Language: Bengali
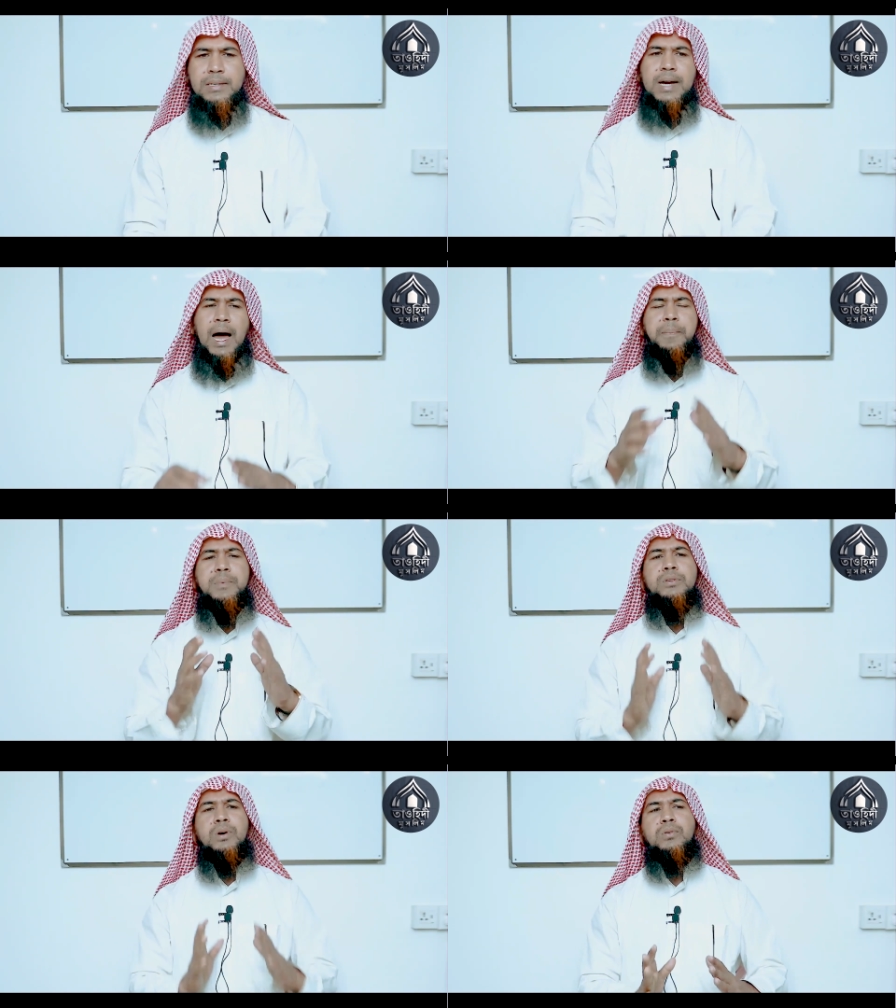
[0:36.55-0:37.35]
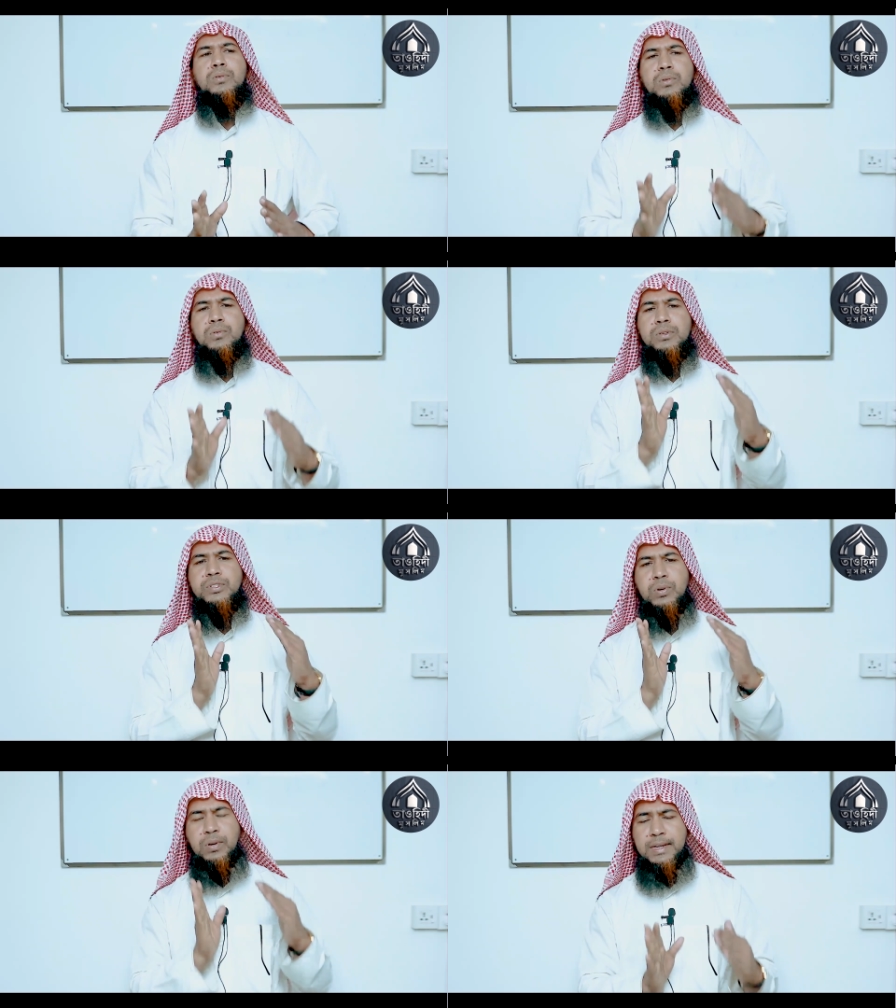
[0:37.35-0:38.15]
যে আপনি যখন কোনো
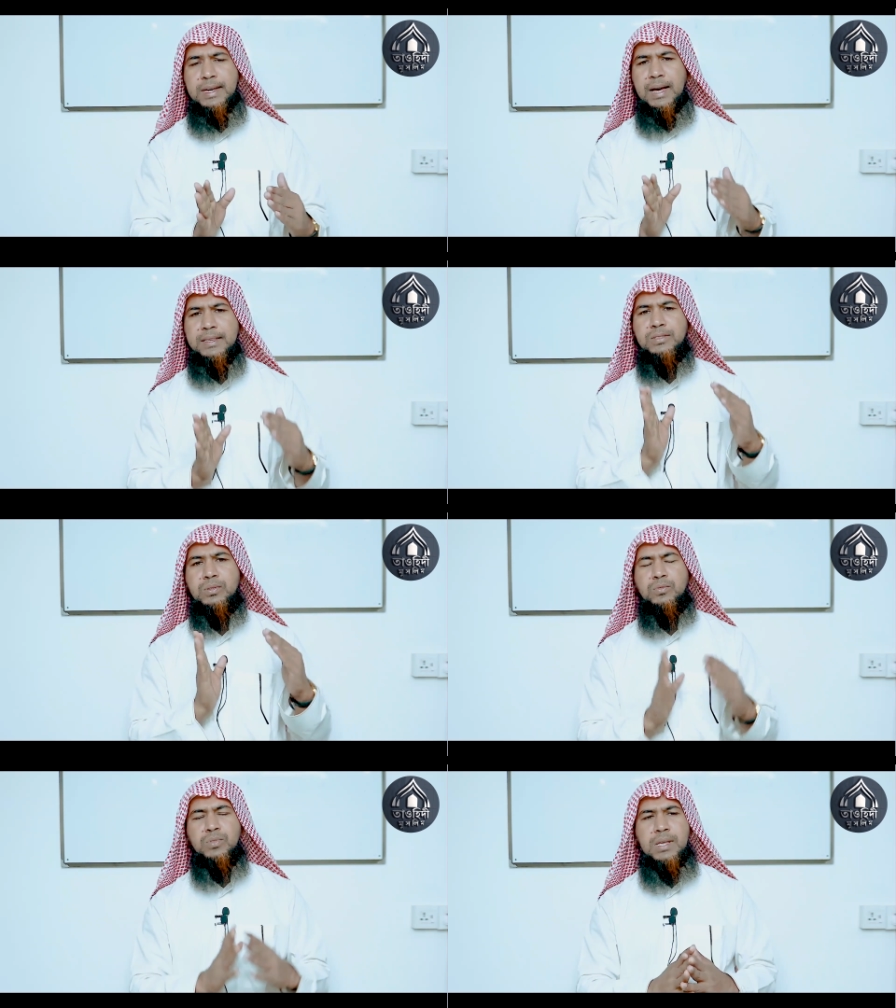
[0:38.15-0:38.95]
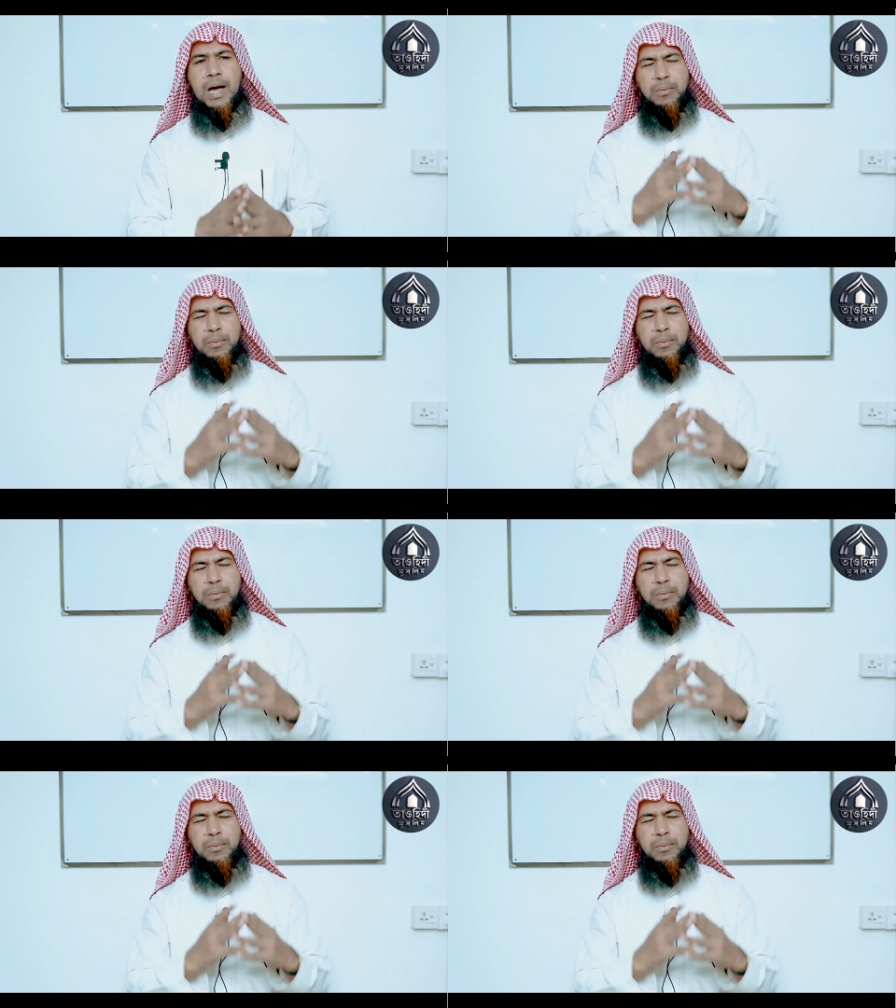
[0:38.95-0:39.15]
সহি হাদিস অনুযায়ী